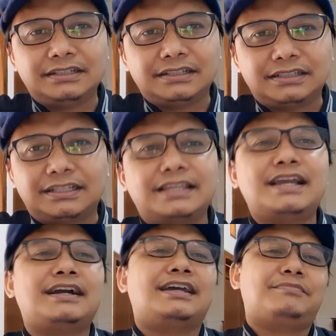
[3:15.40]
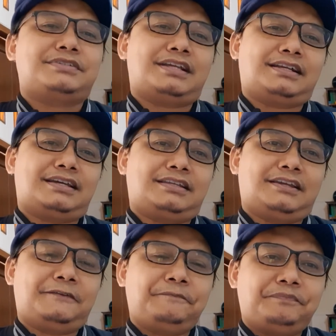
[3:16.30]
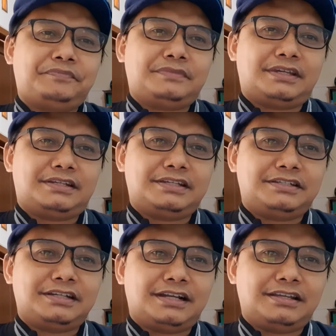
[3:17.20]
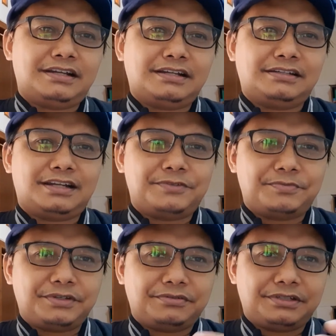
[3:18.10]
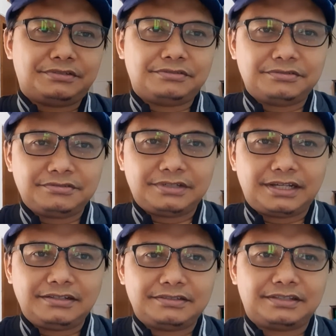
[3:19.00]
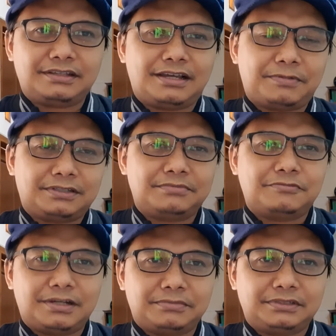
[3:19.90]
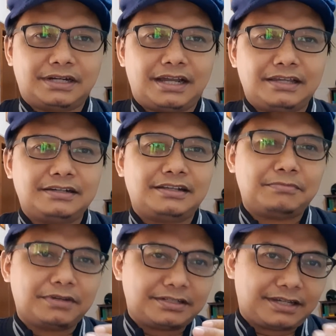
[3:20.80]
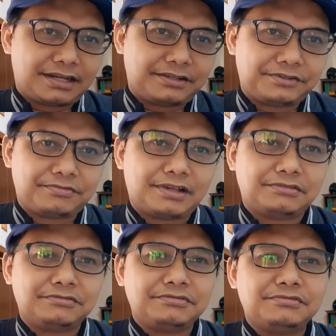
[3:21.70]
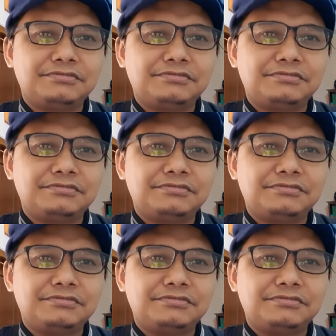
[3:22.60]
eh, tanyakan misalkan ya. Jadi idealnya kan dalam seminggu itu ya setelah pertemuan terakhir dia mengerjakan sesuatu